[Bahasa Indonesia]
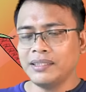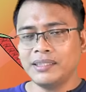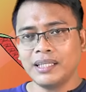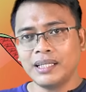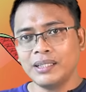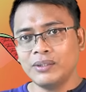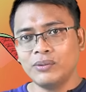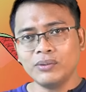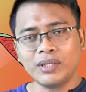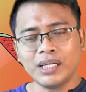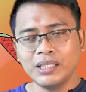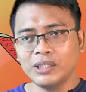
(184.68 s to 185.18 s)

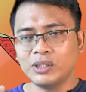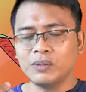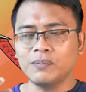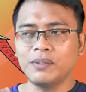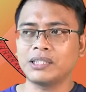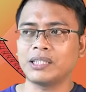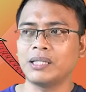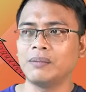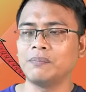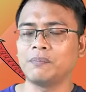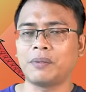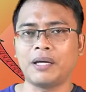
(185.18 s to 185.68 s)
belajar itu kan
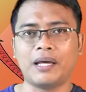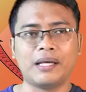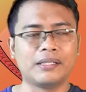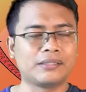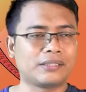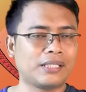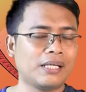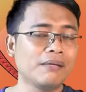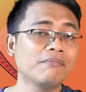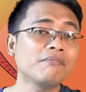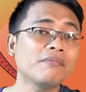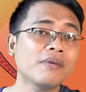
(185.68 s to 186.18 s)
cuma sampai
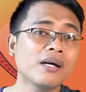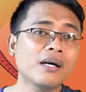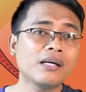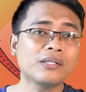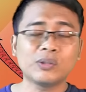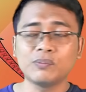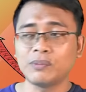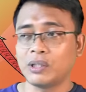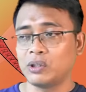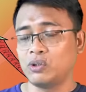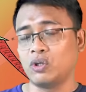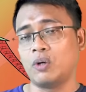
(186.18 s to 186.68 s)
SMA,
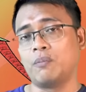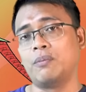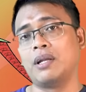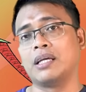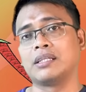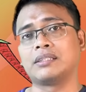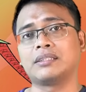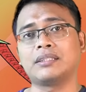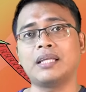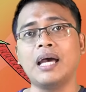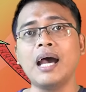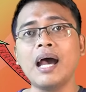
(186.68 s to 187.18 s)
cuma 12
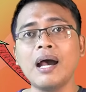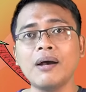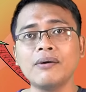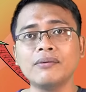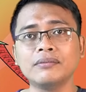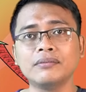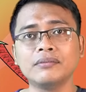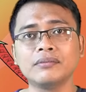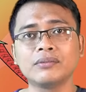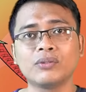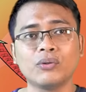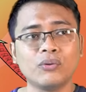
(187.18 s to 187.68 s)

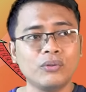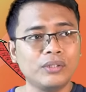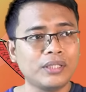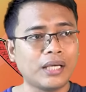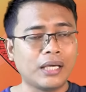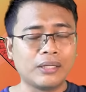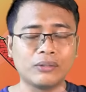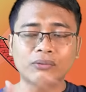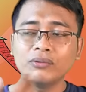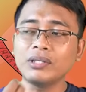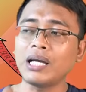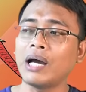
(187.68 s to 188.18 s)
tahun. Kuliah
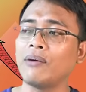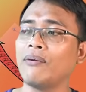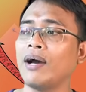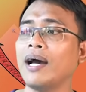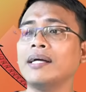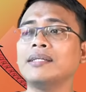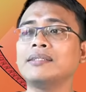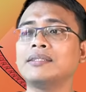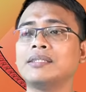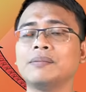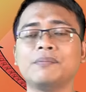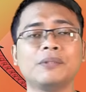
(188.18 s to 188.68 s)
itu nggak
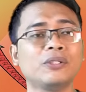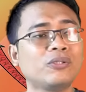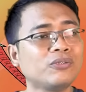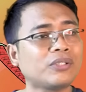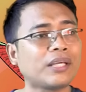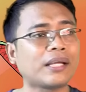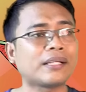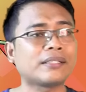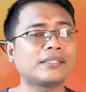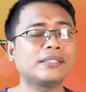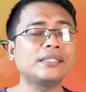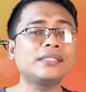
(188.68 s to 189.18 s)
wajib, itu
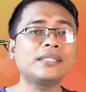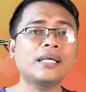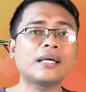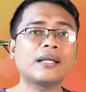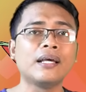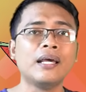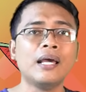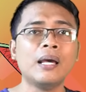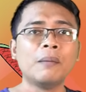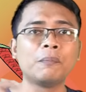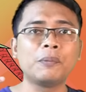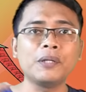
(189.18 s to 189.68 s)

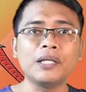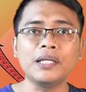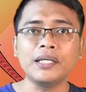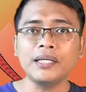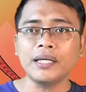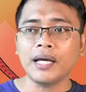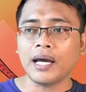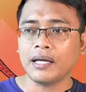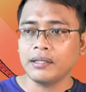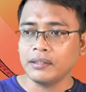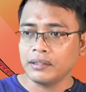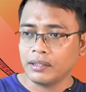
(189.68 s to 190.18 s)
tersier.
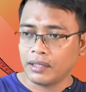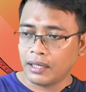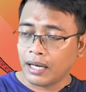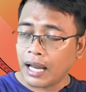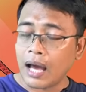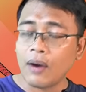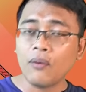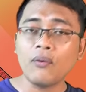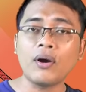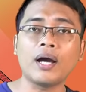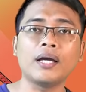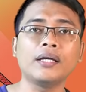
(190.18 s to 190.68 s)
Pilihan,
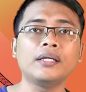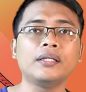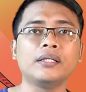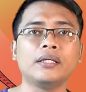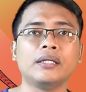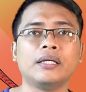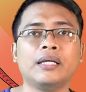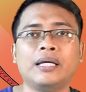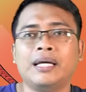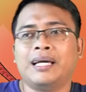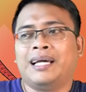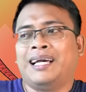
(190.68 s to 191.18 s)
ngelawak
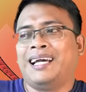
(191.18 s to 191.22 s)
ini.